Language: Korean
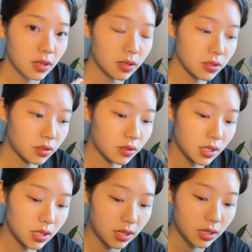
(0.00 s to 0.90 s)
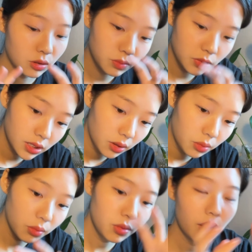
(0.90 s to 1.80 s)
그래서 이
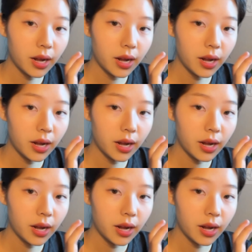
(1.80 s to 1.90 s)
움직이고